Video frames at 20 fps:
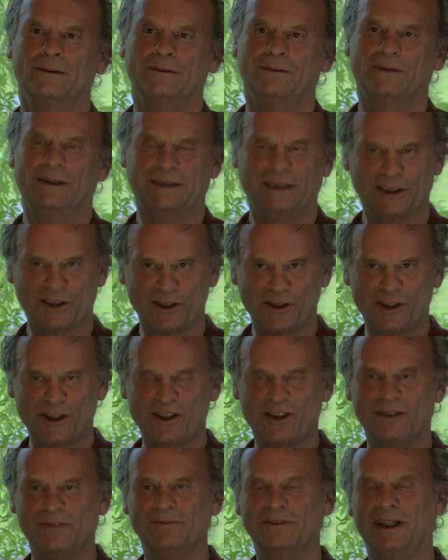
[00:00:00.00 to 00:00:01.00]
私自
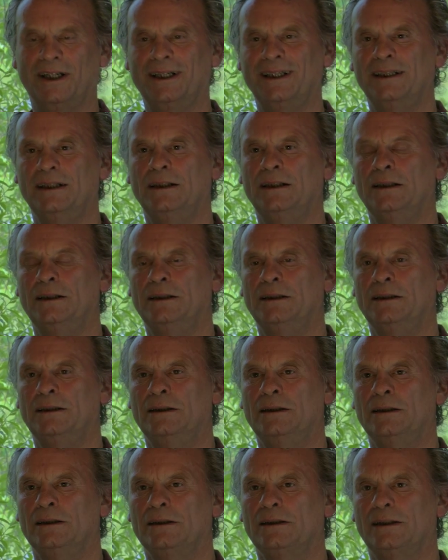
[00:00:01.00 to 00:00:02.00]
身は、
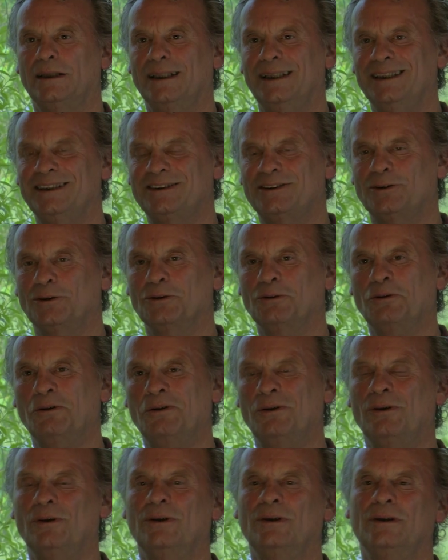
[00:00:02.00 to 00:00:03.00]
キリスト
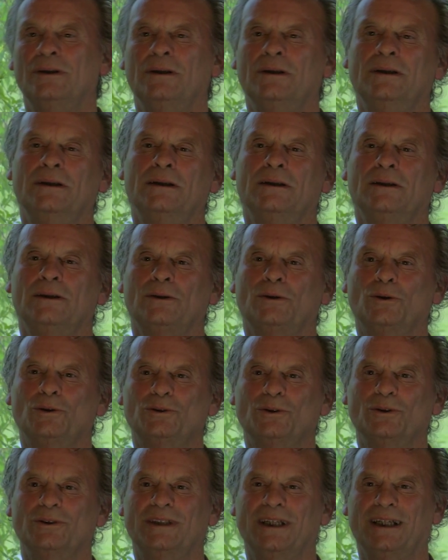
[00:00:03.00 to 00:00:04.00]
のこ
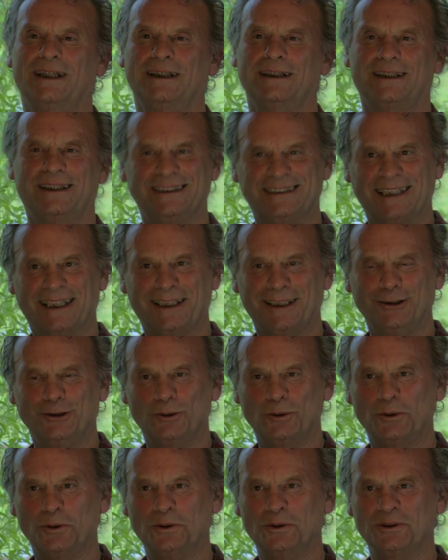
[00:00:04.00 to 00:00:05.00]
とで、奇跡
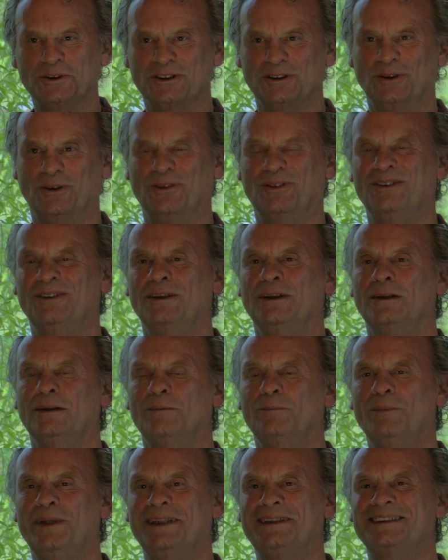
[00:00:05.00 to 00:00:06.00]
のコースの
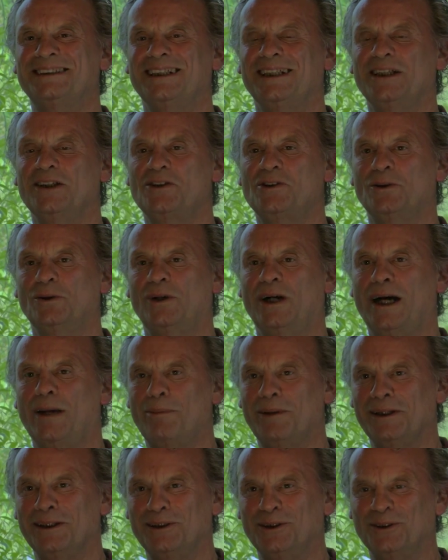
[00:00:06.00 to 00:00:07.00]
メッセージを
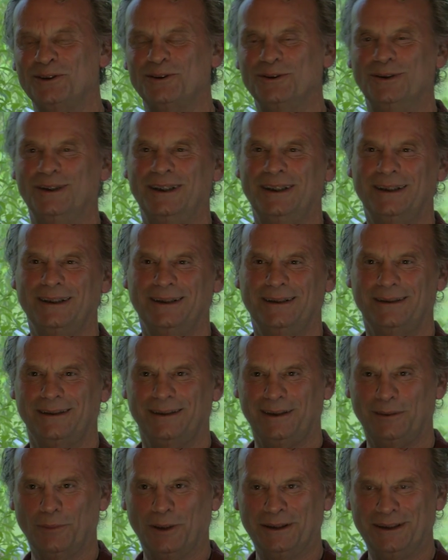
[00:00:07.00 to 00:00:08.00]
幅広く
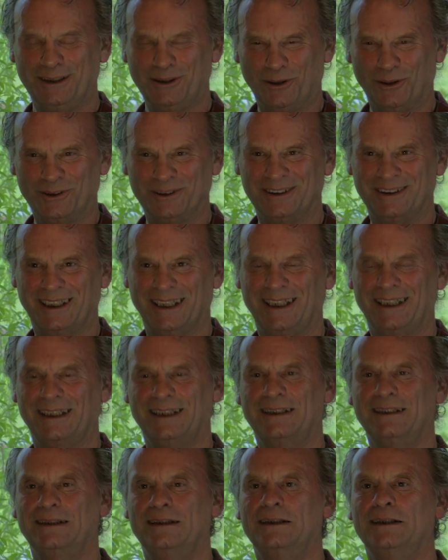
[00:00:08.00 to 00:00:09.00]
今日本で、
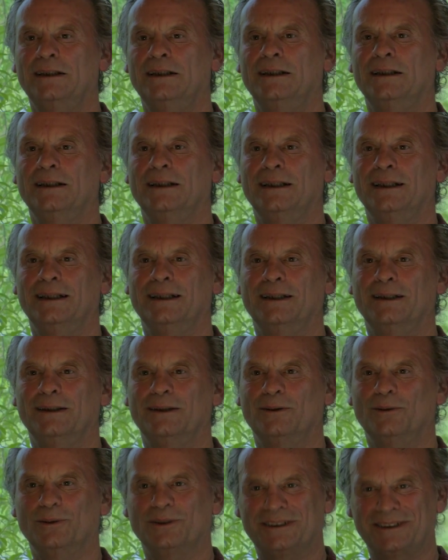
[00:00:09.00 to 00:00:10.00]

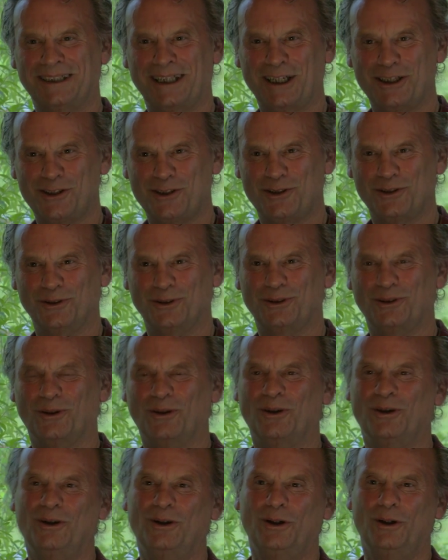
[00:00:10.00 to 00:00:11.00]
えー、お伝えしよう
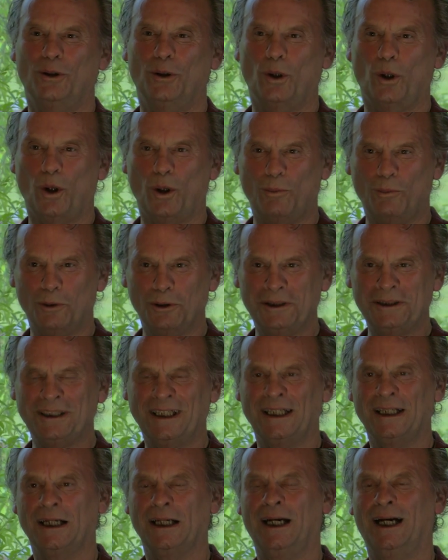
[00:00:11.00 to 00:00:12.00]
と思い
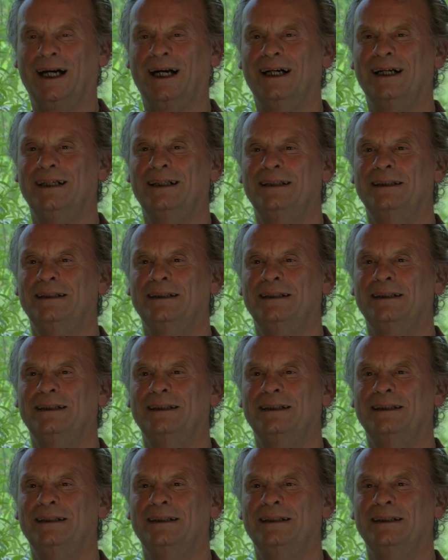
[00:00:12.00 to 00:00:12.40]
ながら、